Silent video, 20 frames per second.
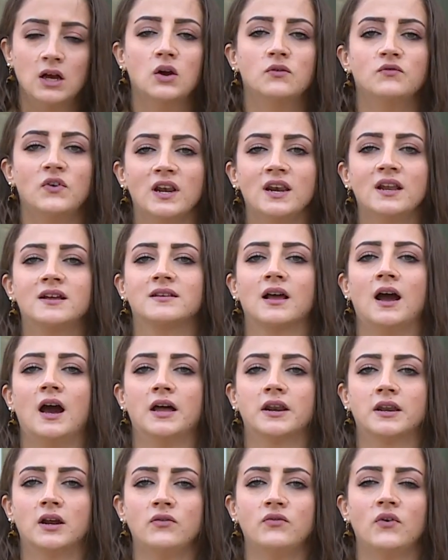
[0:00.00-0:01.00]

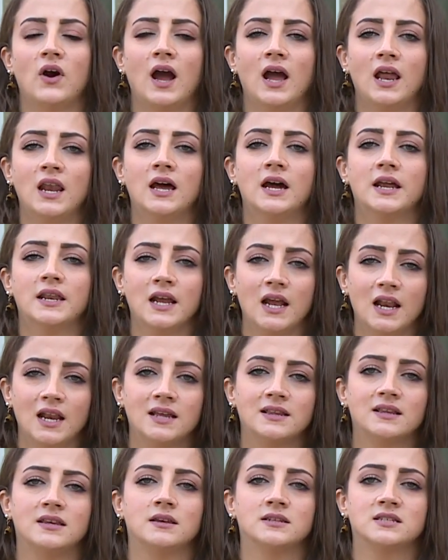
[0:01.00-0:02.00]
فلنتعرف على
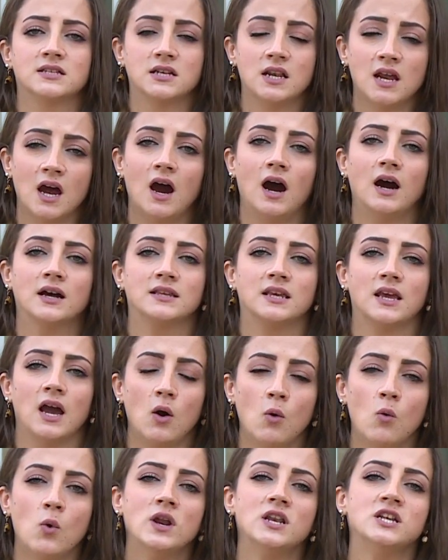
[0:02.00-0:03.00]
رحلة صناعة
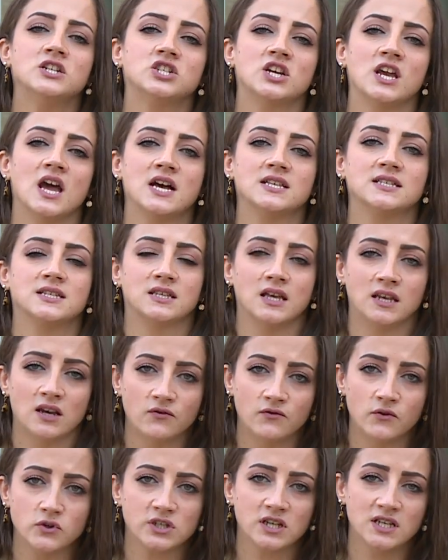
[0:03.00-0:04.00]
أول جهاز
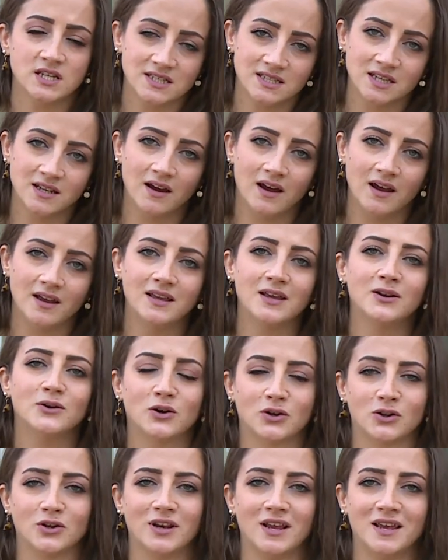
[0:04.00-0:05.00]
تنفس اصطناعي
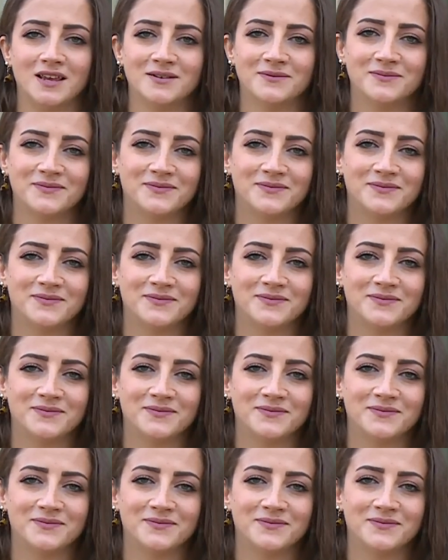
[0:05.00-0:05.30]
أردني